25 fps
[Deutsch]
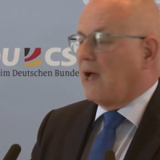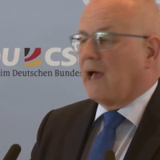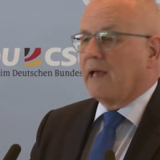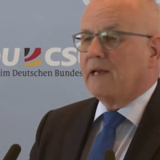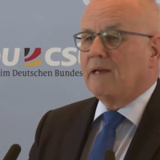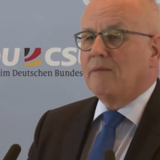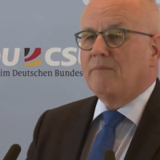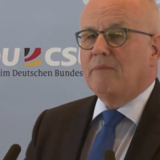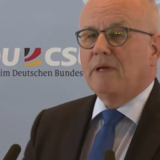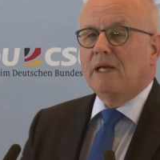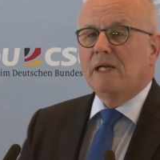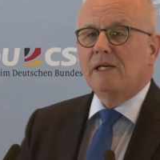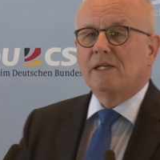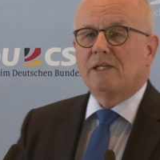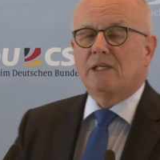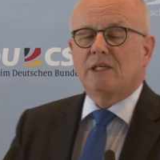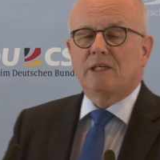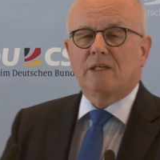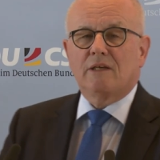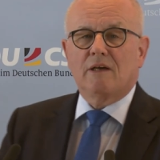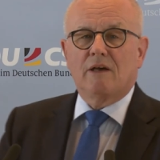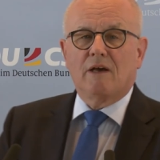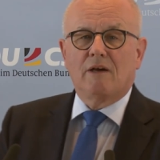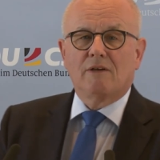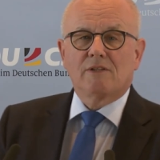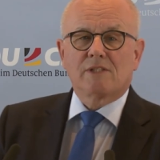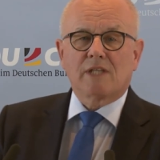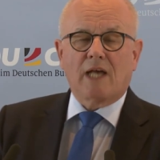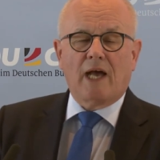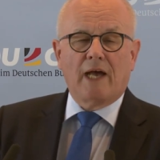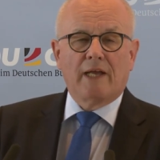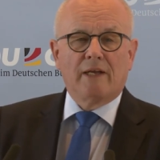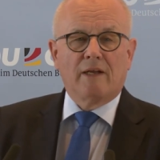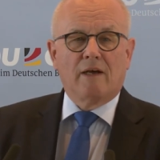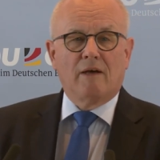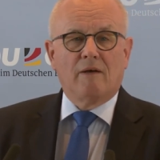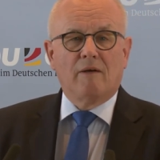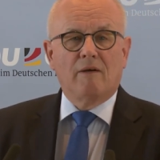Eine Milch aus
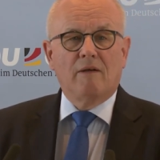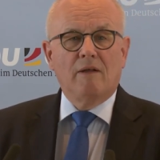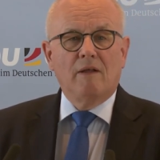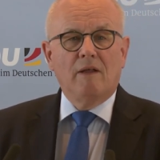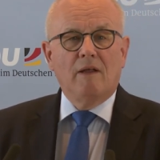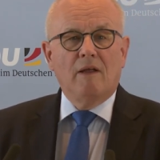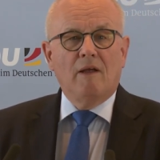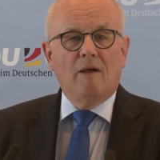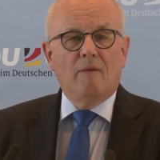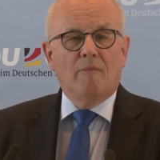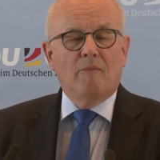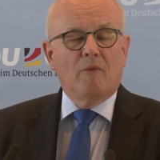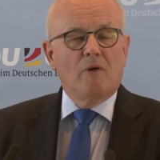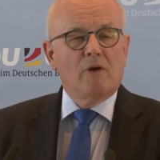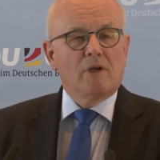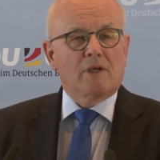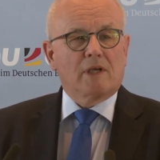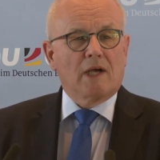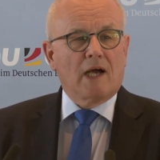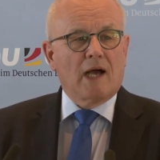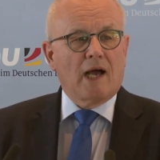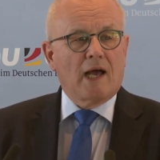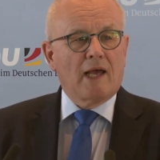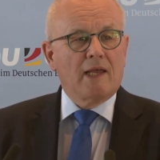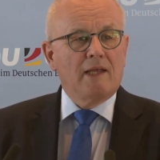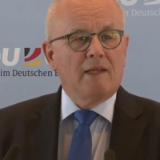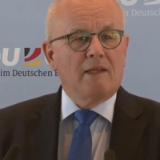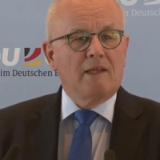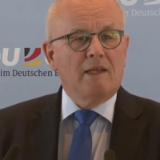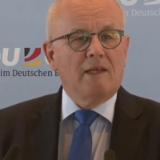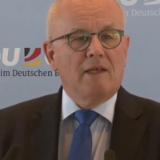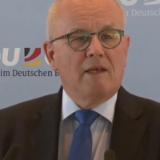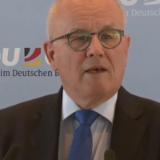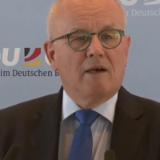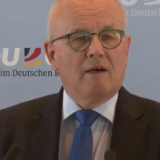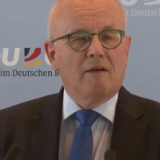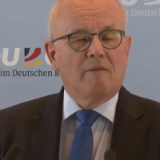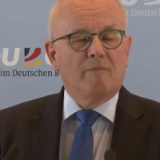einer Molkerei,
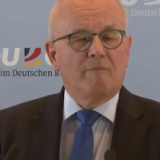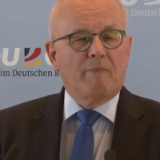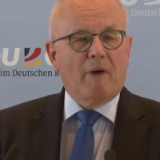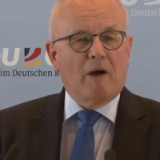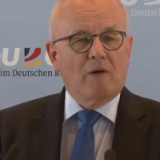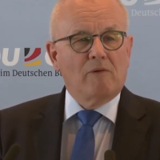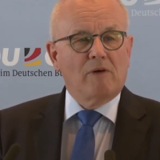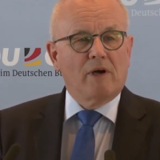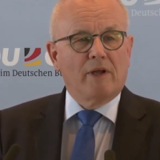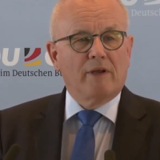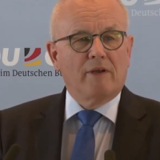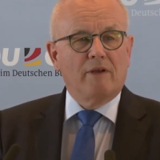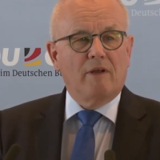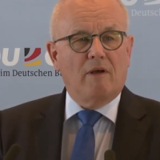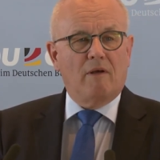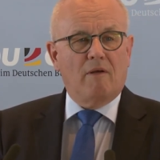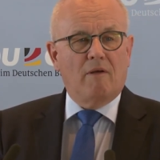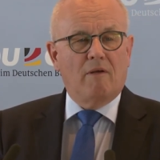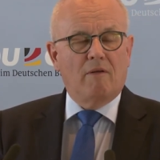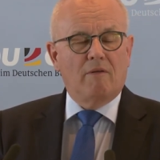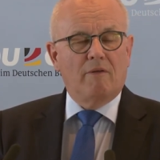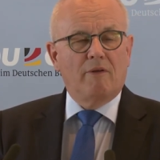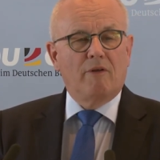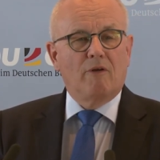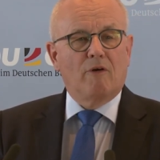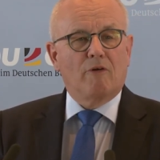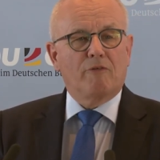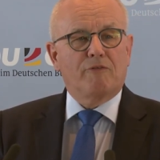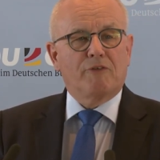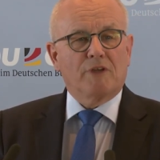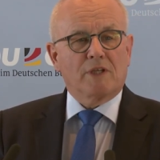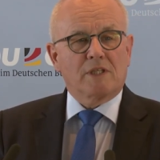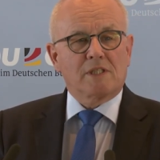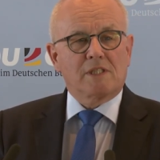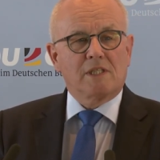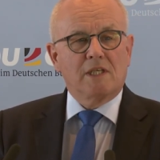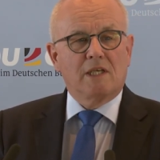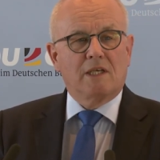die ihren Bauern noch
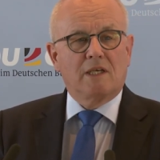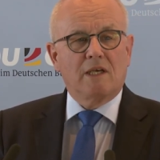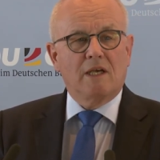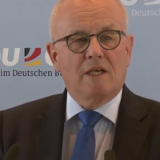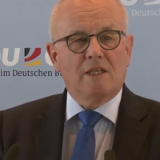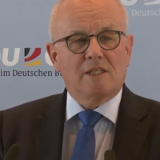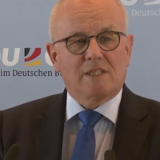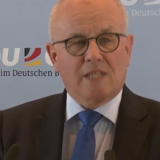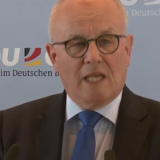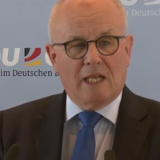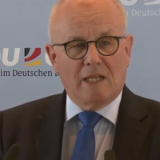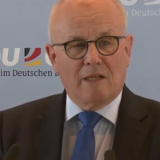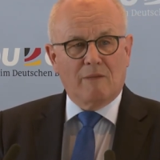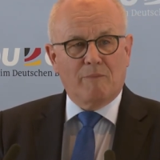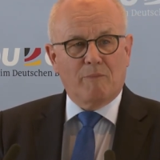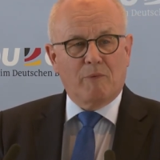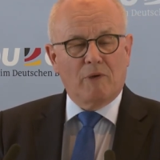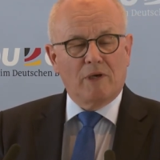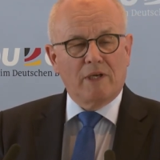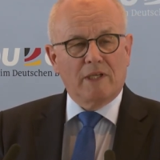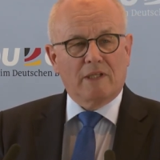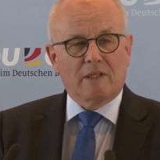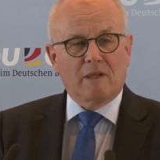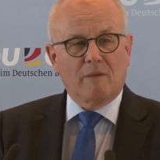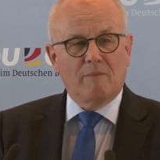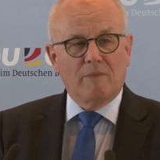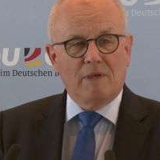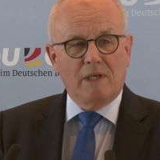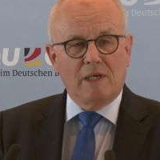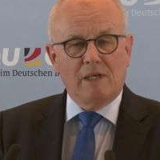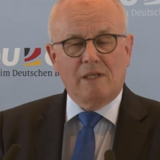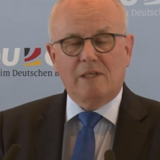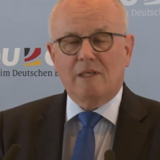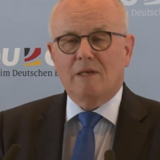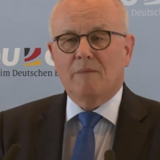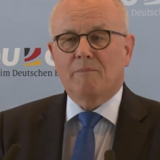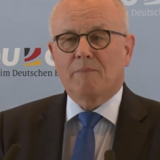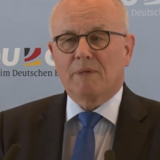40 Cent pro Liter
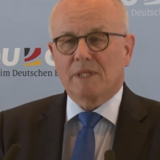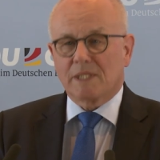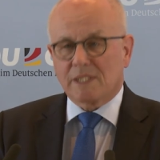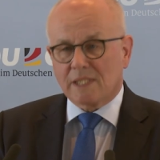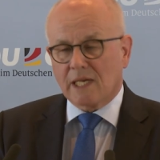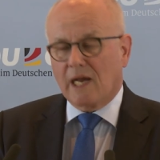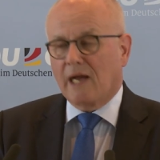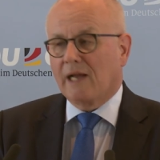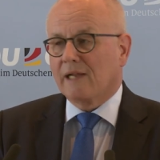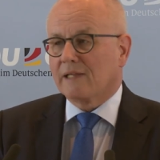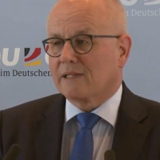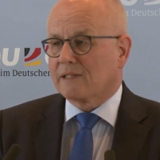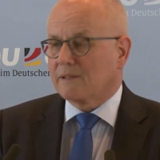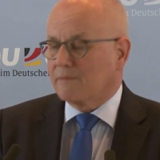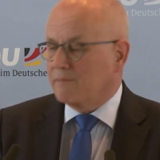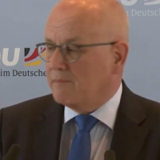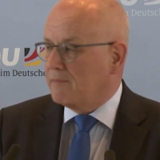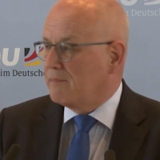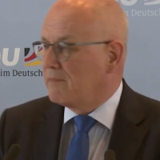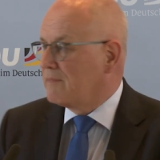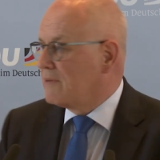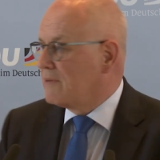Milch bezahlt.